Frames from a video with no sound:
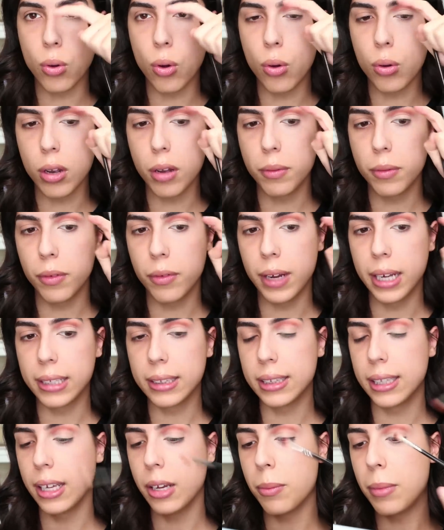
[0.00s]
côncavo vai
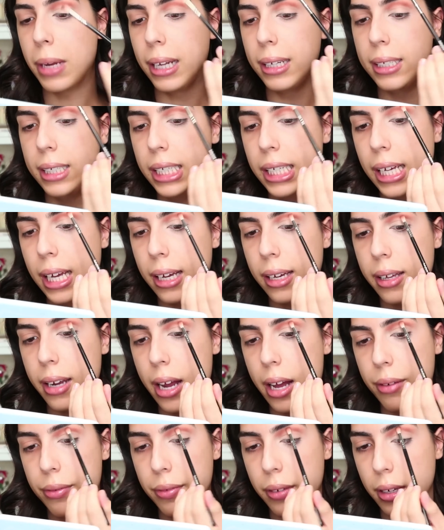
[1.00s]
ter uma linha
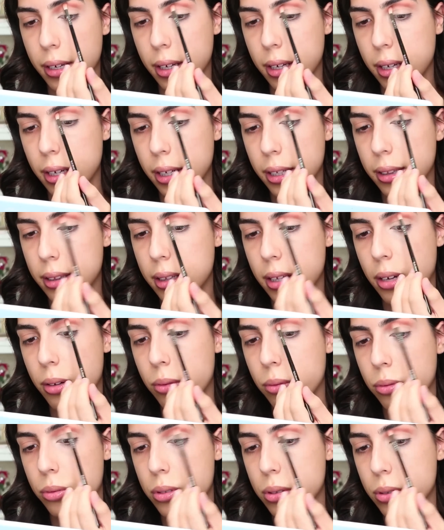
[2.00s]
gráfica.
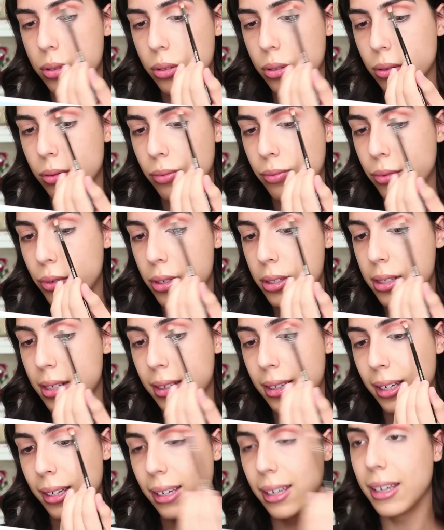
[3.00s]
Então
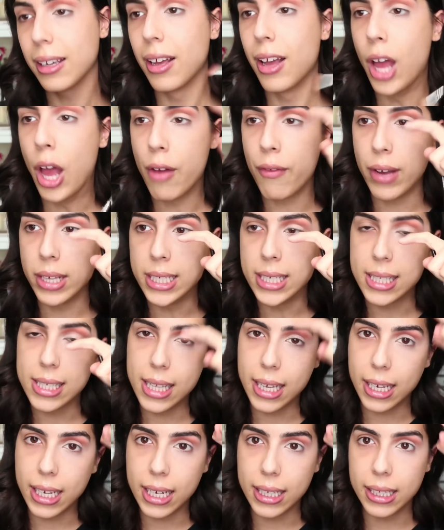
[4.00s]
você tem que fazer esse
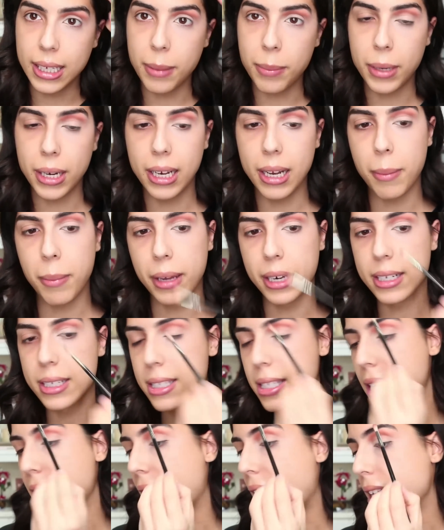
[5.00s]
degradê para ele
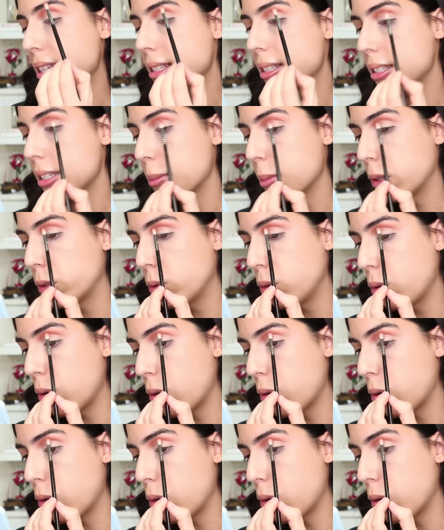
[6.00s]
aparecer acima do